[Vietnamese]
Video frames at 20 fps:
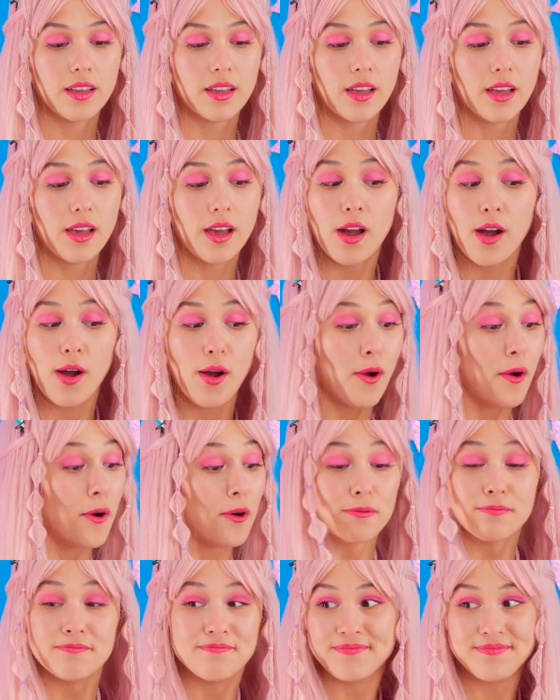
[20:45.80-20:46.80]
Thôi cậu ăn
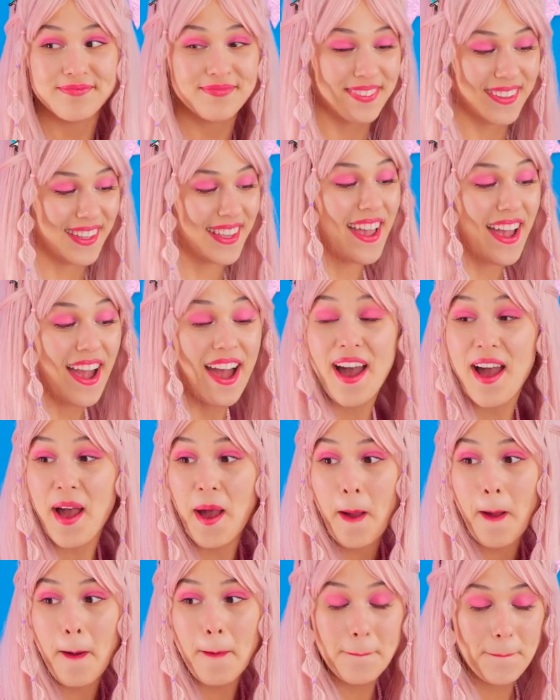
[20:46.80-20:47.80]
đi. Không không không,
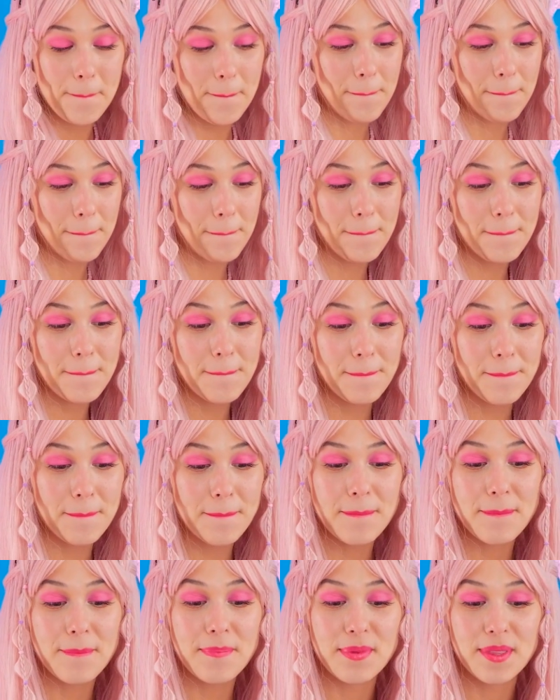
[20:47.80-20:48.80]
sao đâu, cậu ăn
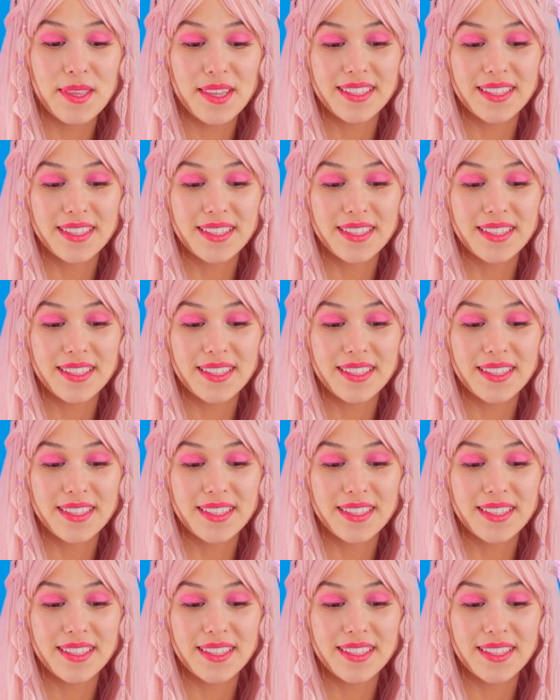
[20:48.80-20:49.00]
đi.